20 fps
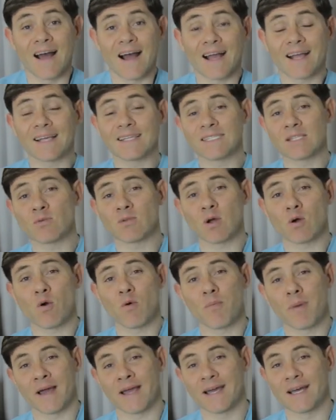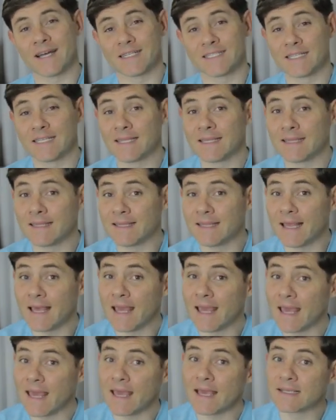A questão do acompanhante,
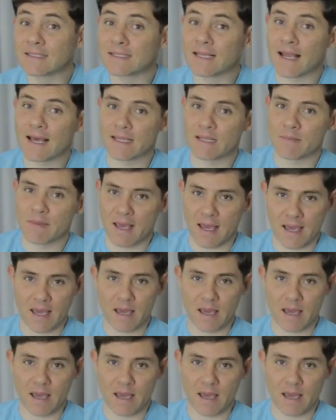desde lá da minha